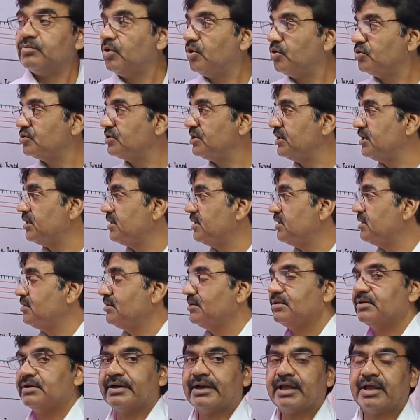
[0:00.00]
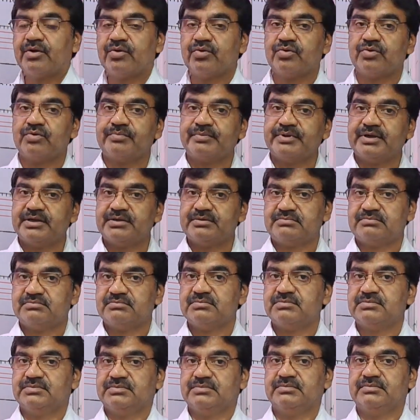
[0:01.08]
बहुत ही नैनो में
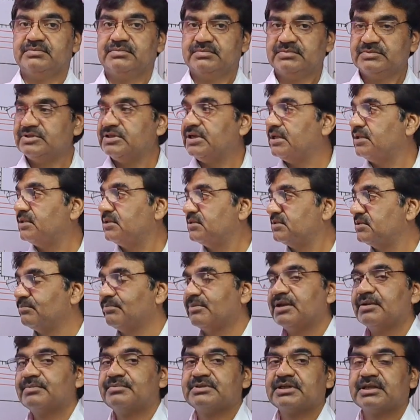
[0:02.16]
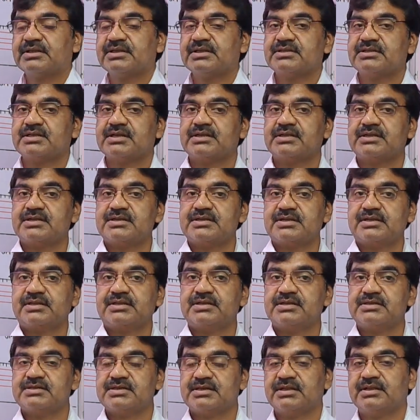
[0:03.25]
जा मतलब चलते चलते
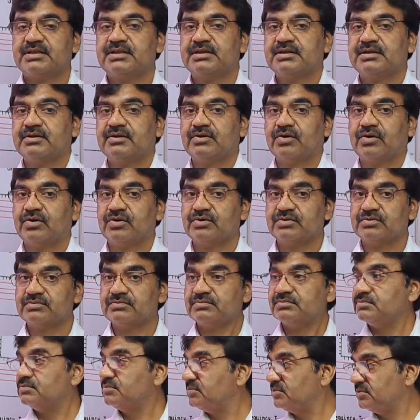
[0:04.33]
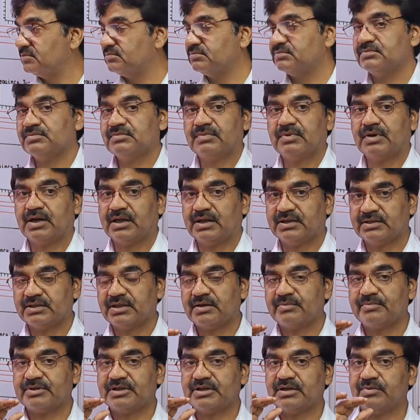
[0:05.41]
चलते चलते और
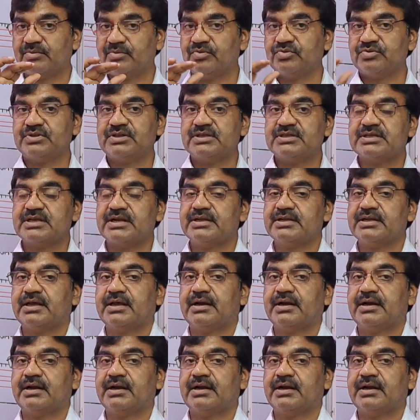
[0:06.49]
अंदर मतलब होते चले